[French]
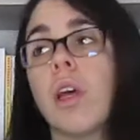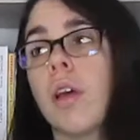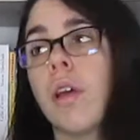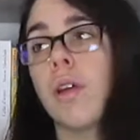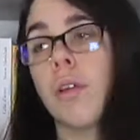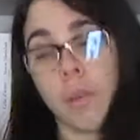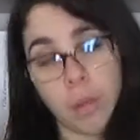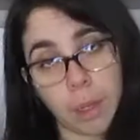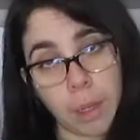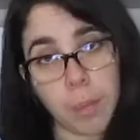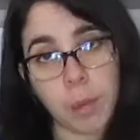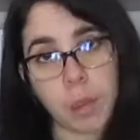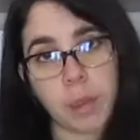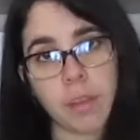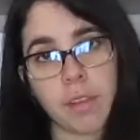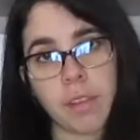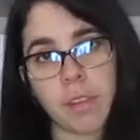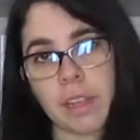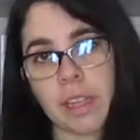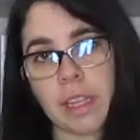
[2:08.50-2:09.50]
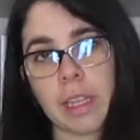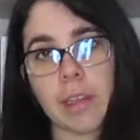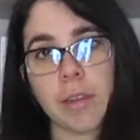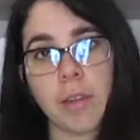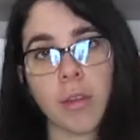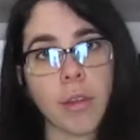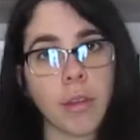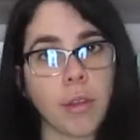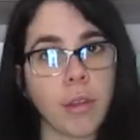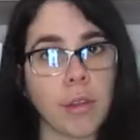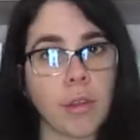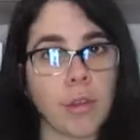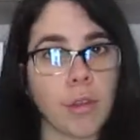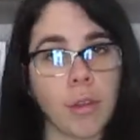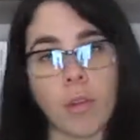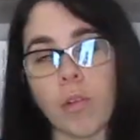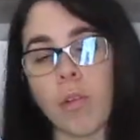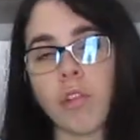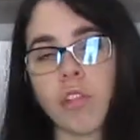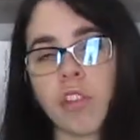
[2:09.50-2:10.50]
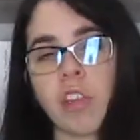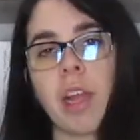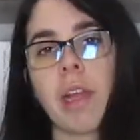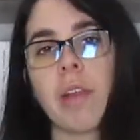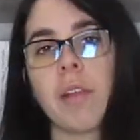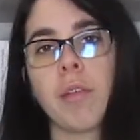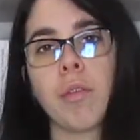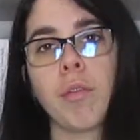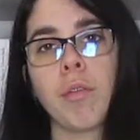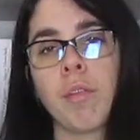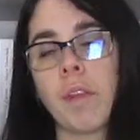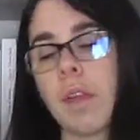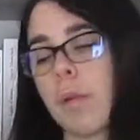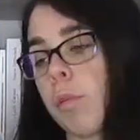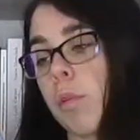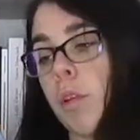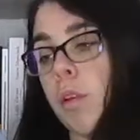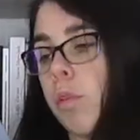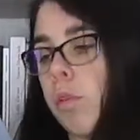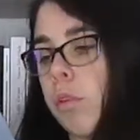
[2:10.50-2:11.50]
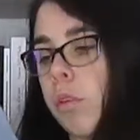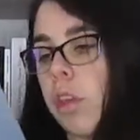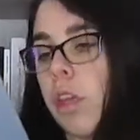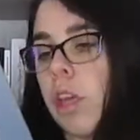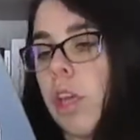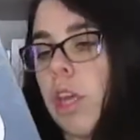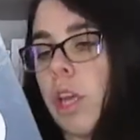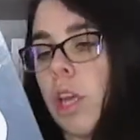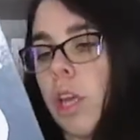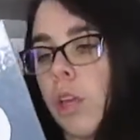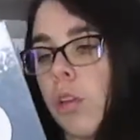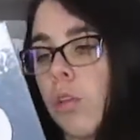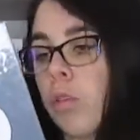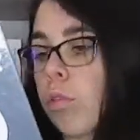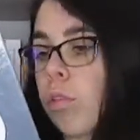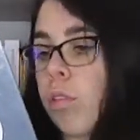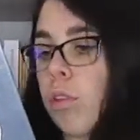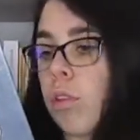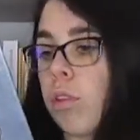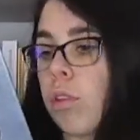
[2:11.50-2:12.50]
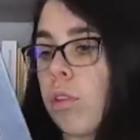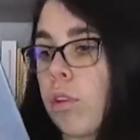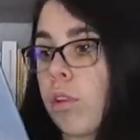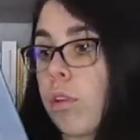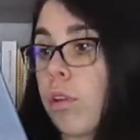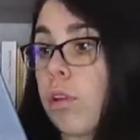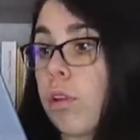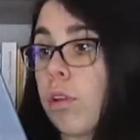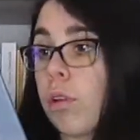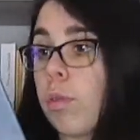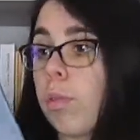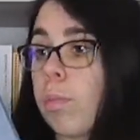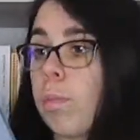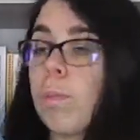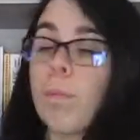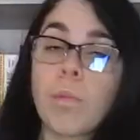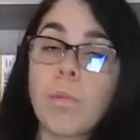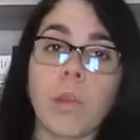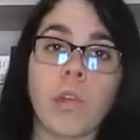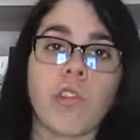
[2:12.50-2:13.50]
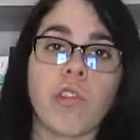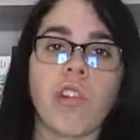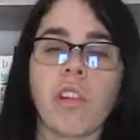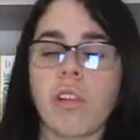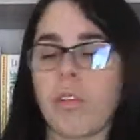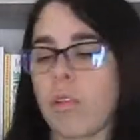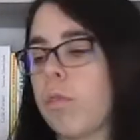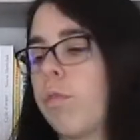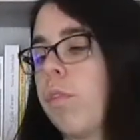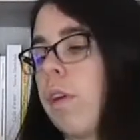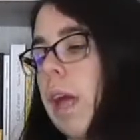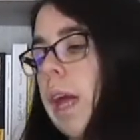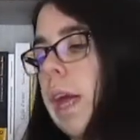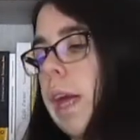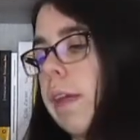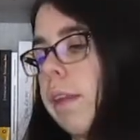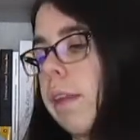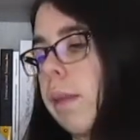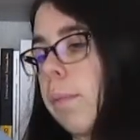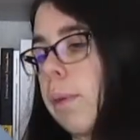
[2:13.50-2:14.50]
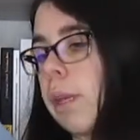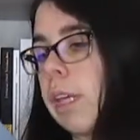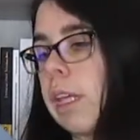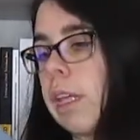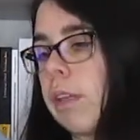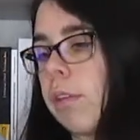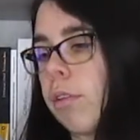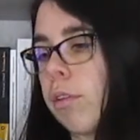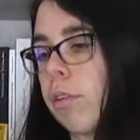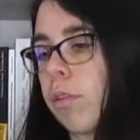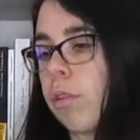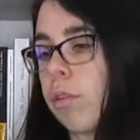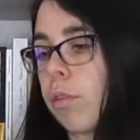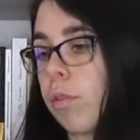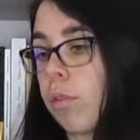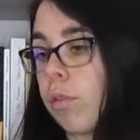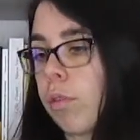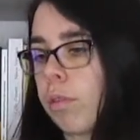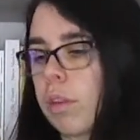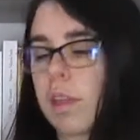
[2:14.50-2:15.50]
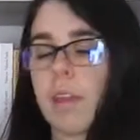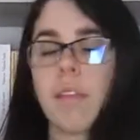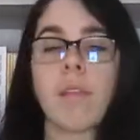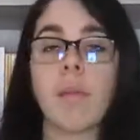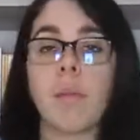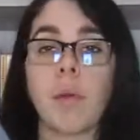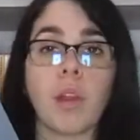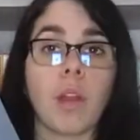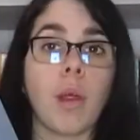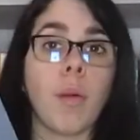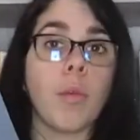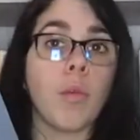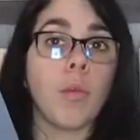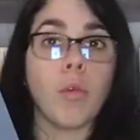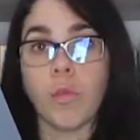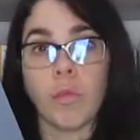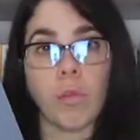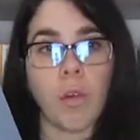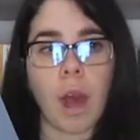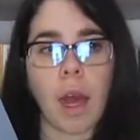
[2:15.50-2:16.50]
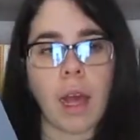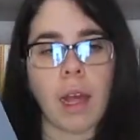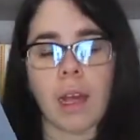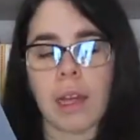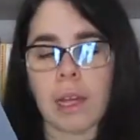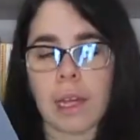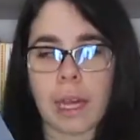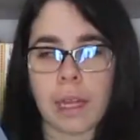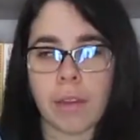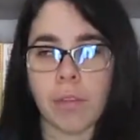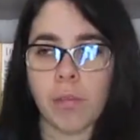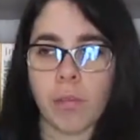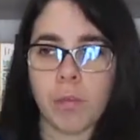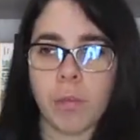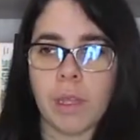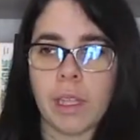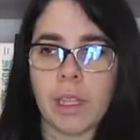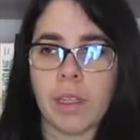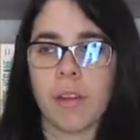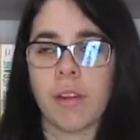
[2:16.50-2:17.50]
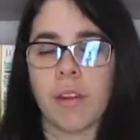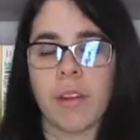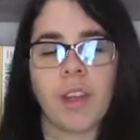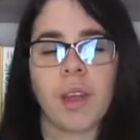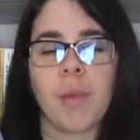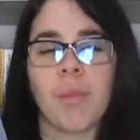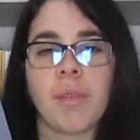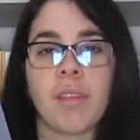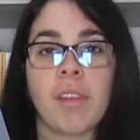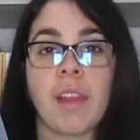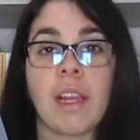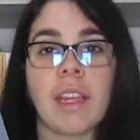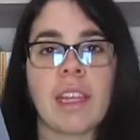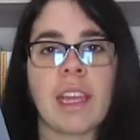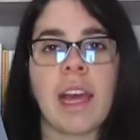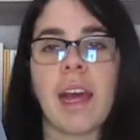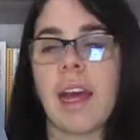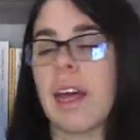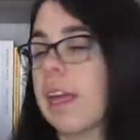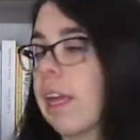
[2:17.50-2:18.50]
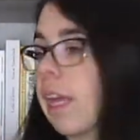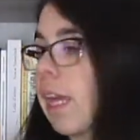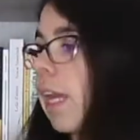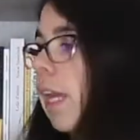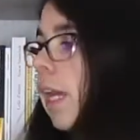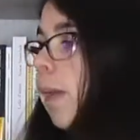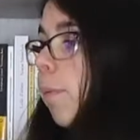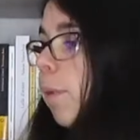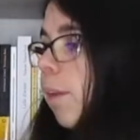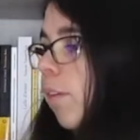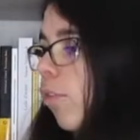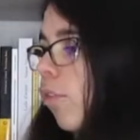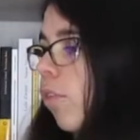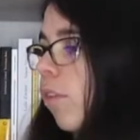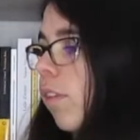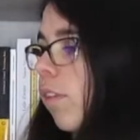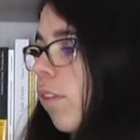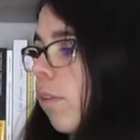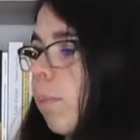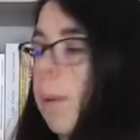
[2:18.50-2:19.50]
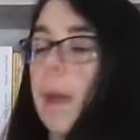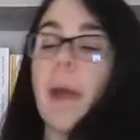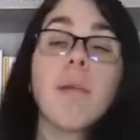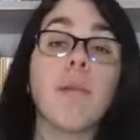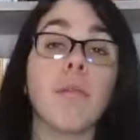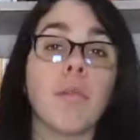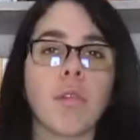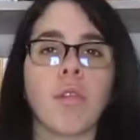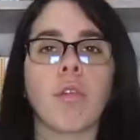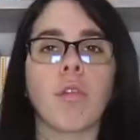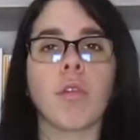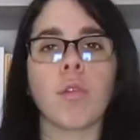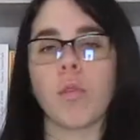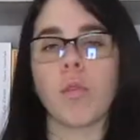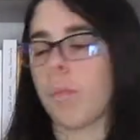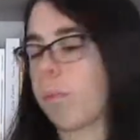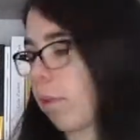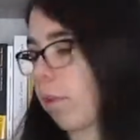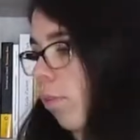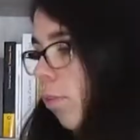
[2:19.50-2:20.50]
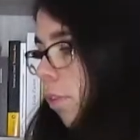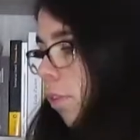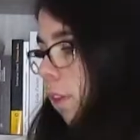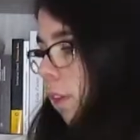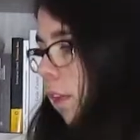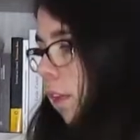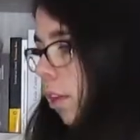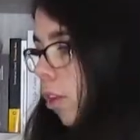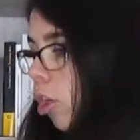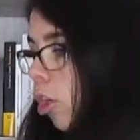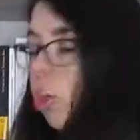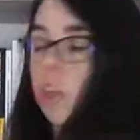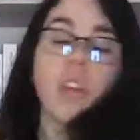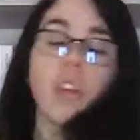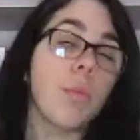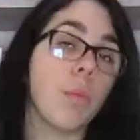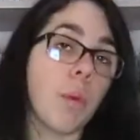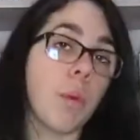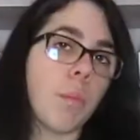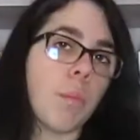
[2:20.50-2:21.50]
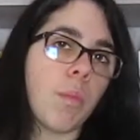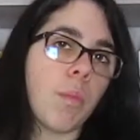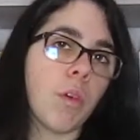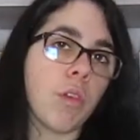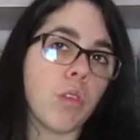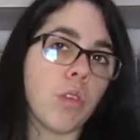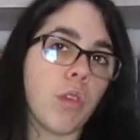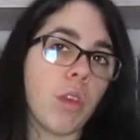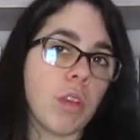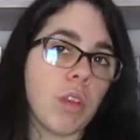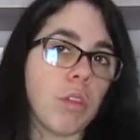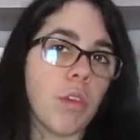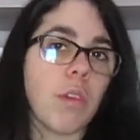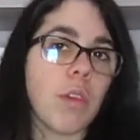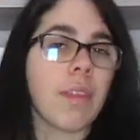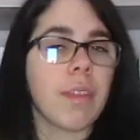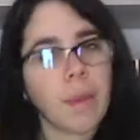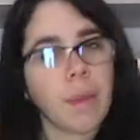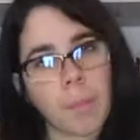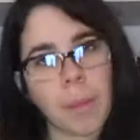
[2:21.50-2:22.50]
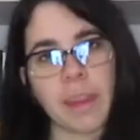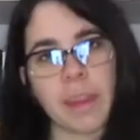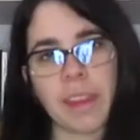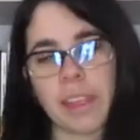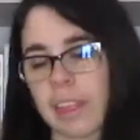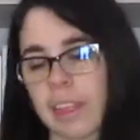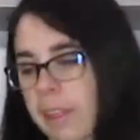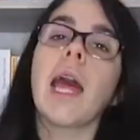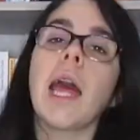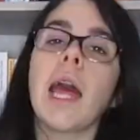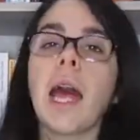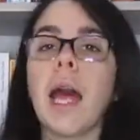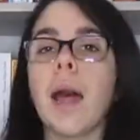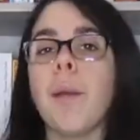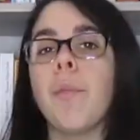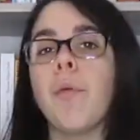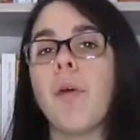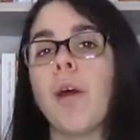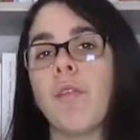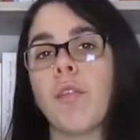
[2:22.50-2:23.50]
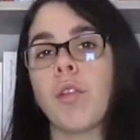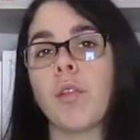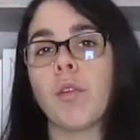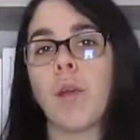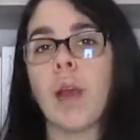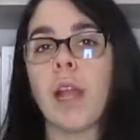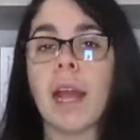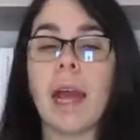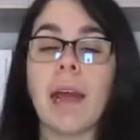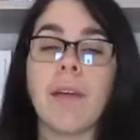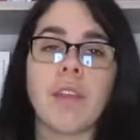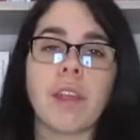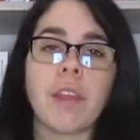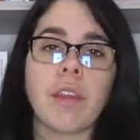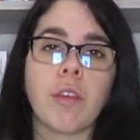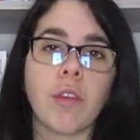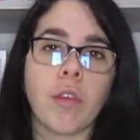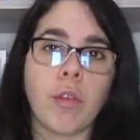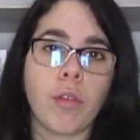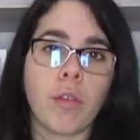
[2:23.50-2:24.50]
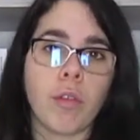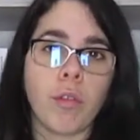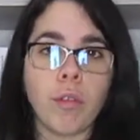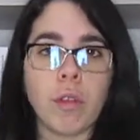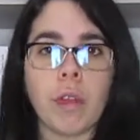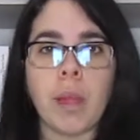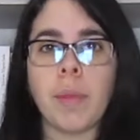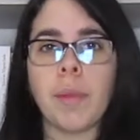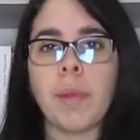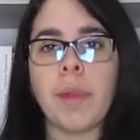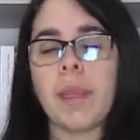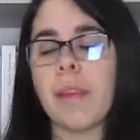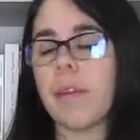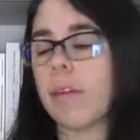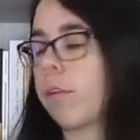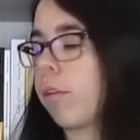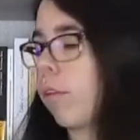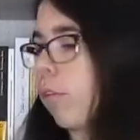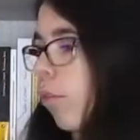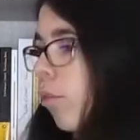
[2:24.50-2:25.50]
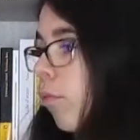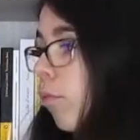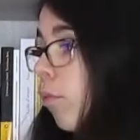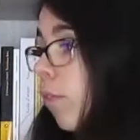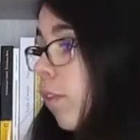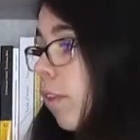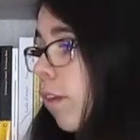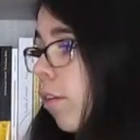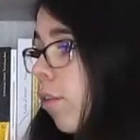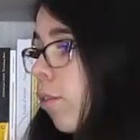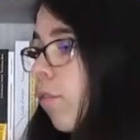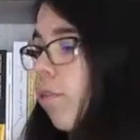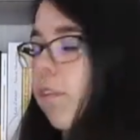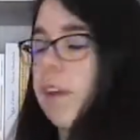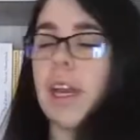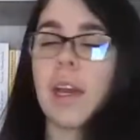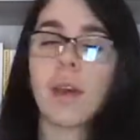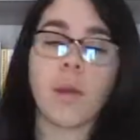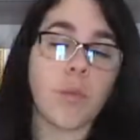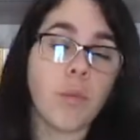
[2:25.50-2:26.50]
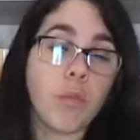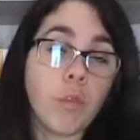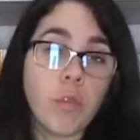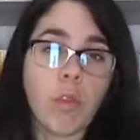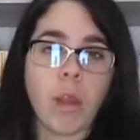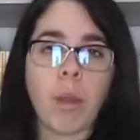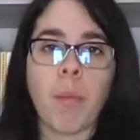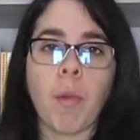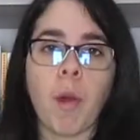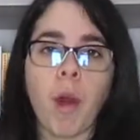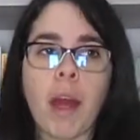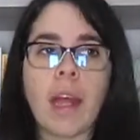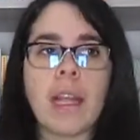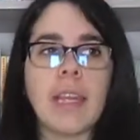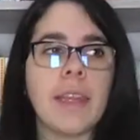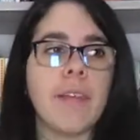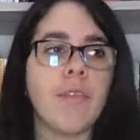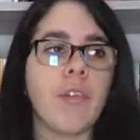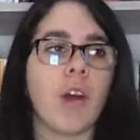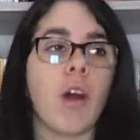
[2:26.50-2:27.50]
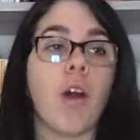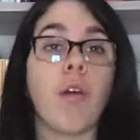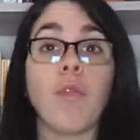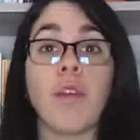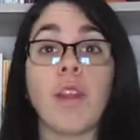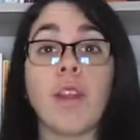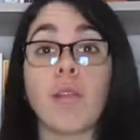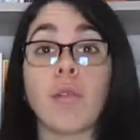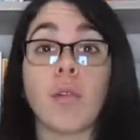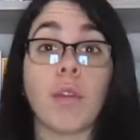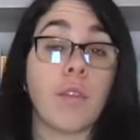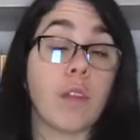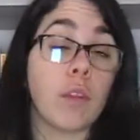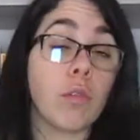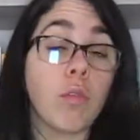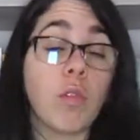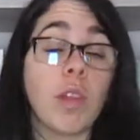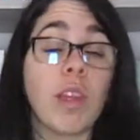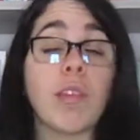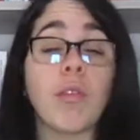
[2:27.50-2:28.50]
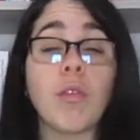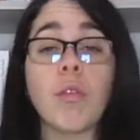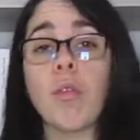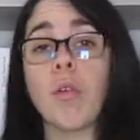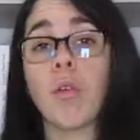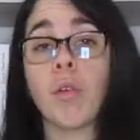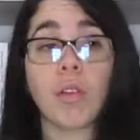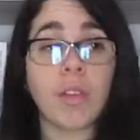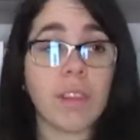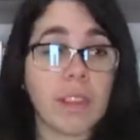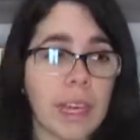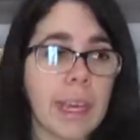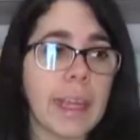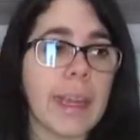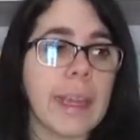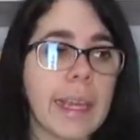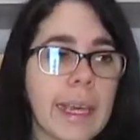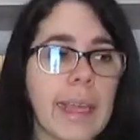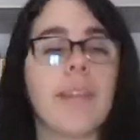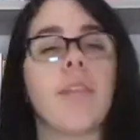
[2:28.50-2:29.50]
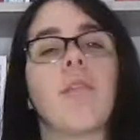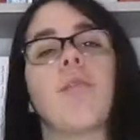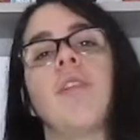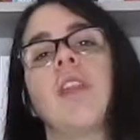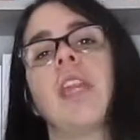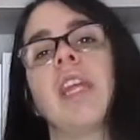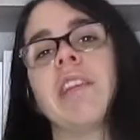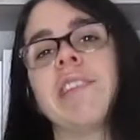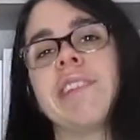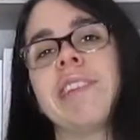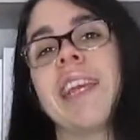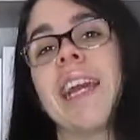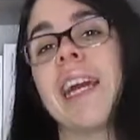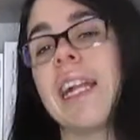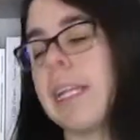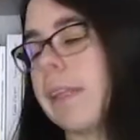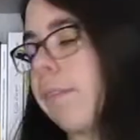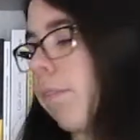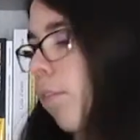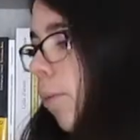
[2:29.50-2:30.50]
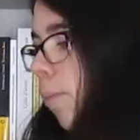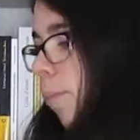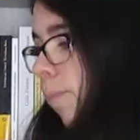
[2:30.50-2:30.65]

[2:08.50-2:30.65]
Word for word: euh, les bandes dessinées euh, Le Chat de Philippe Geluc. Donc quand je les trouve à des prix très abordables, voire gratuits comme c'est le cas, eh bien je n'hésite pas une seconde parce que c'est des moments de lecture sympathiques un peu avant Noël, avec euh, une amie, euh, on s'est offert mutuellement un livre. En fait, on avait toutes les deux très très envie d'acheter un livre.